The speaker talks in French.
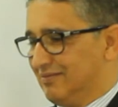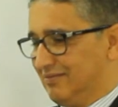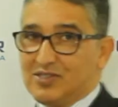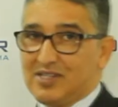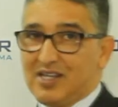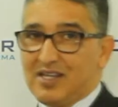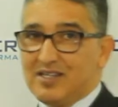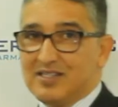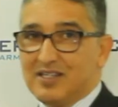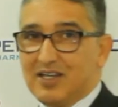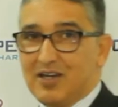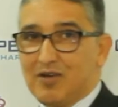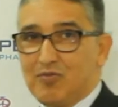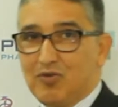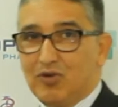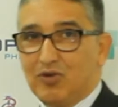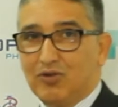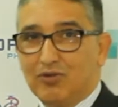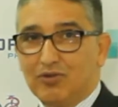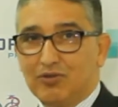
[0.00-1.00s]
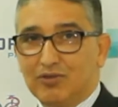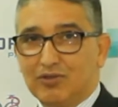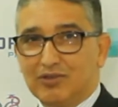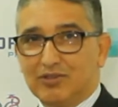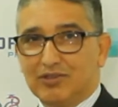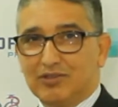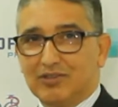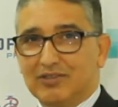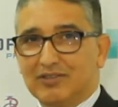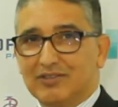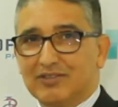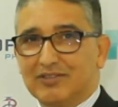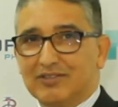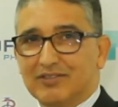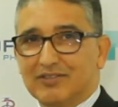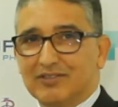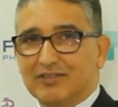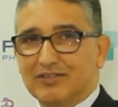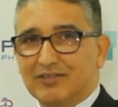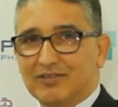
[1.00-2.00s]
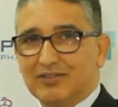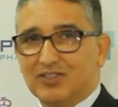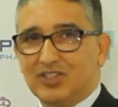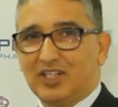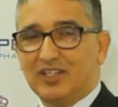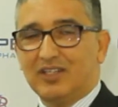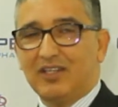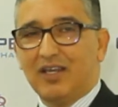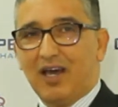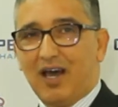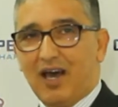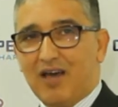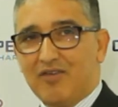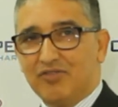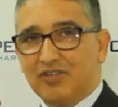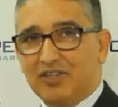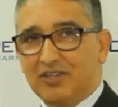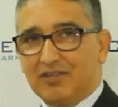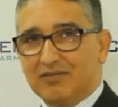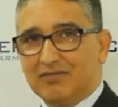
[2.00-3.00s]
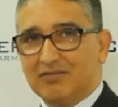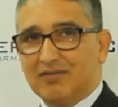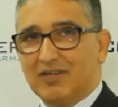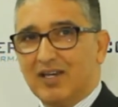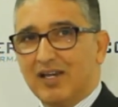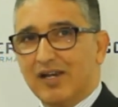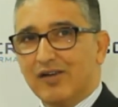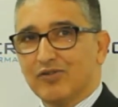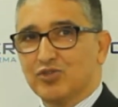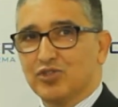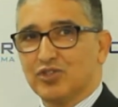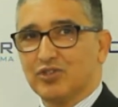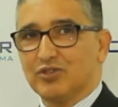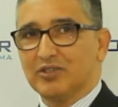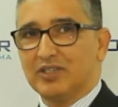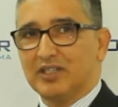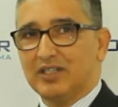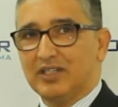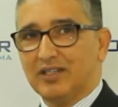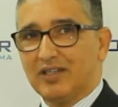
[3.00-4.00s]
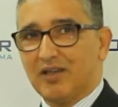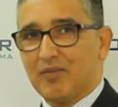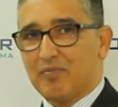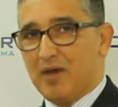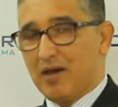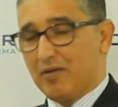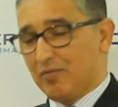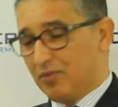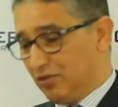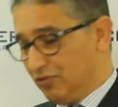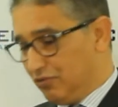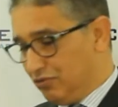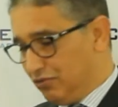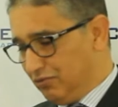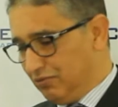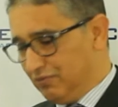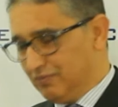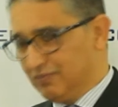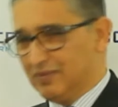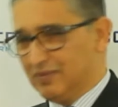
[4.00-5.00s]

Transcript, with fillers: Sincèrement, j'ai été ravi et enchanté d'être parmi vous.